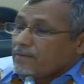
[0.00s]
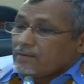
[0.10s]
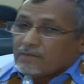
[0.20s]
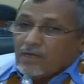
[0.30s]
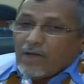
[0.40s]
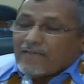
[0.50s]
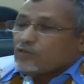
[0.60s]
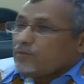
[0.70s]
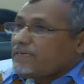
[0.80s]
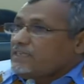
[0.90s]

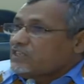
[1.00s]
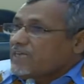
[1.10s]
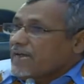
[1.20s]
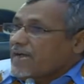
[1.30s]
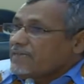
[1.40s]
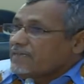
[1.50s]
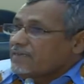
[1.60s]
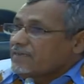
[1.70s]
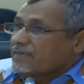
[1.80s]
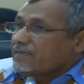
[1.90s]
تواطؤ بين الشرايك
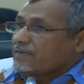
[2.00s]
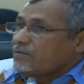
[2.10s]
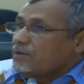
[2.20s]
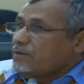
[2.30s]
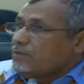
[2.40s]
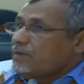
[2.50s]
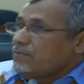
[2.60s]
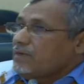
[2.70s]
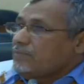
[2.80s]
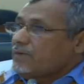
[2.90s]

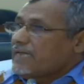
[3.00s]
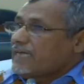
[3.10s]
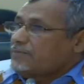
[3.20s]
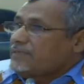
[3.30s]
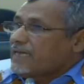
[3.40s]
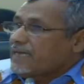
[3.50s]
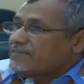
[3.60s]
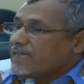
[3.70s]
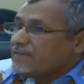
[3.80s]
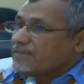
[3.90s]
ومكاتب
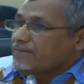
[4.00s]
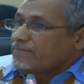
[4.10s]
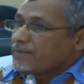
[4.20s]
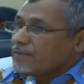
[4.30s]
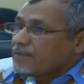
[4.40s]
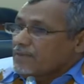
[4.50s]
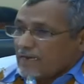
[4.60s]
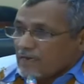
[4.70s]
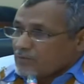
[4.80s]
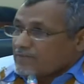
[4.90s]
الدراسات
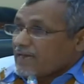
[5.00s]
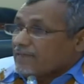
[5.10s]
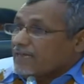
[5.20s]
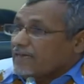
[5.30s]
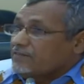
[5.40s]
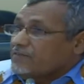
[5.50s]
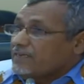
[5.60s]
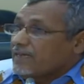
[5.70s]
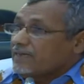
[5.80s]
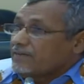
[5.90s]
يلا الوزارة تعرف شي
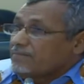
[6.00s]
ذاك